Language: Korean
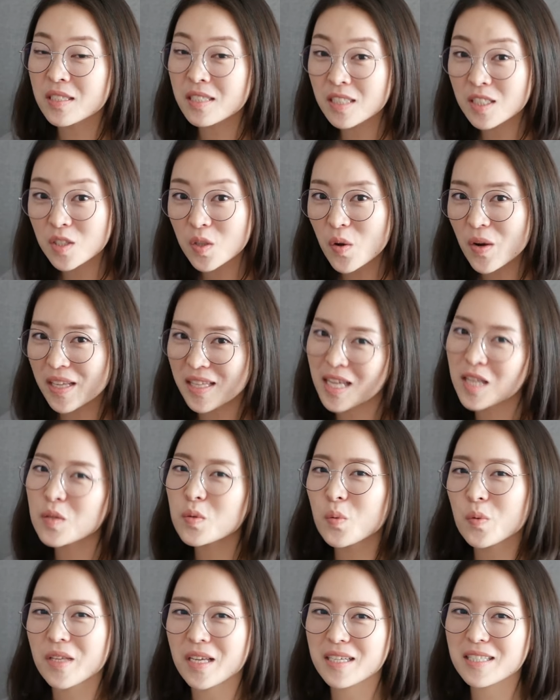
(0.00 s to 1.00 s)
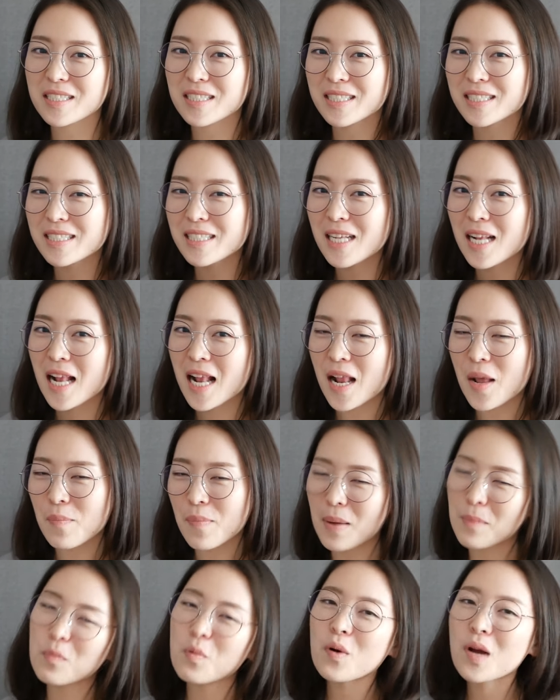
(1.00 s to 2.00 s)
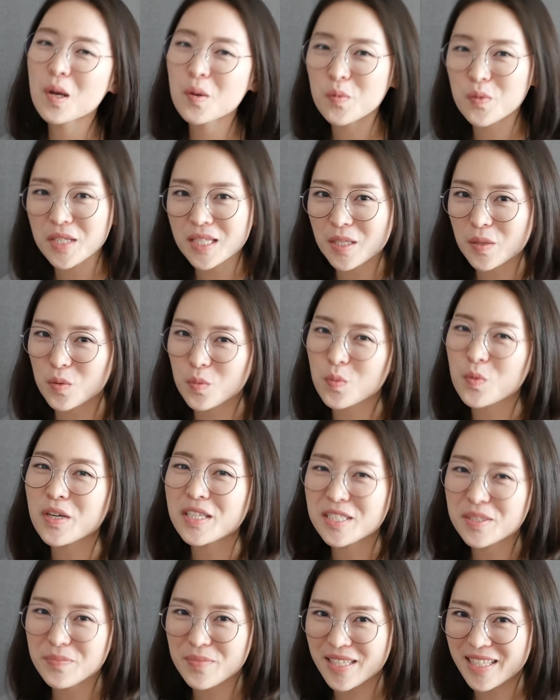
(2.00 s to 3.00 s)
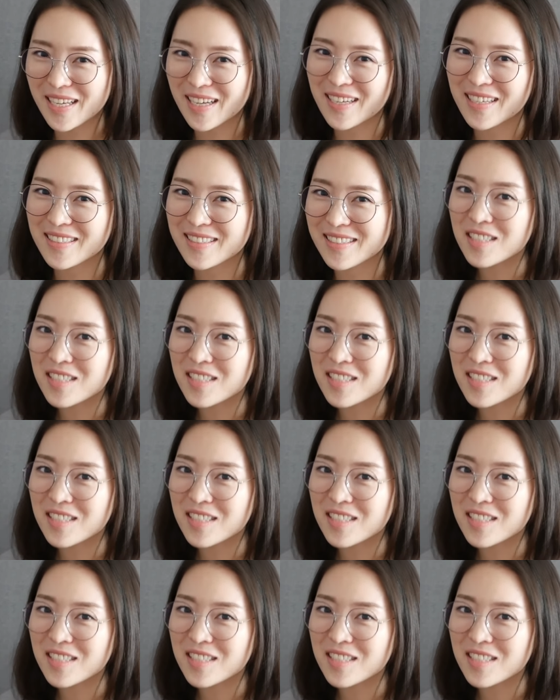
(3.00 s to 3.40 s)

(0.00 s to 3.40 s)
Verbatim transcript: 특정한 행동 양식을 반복하고 있다고 보았습니다.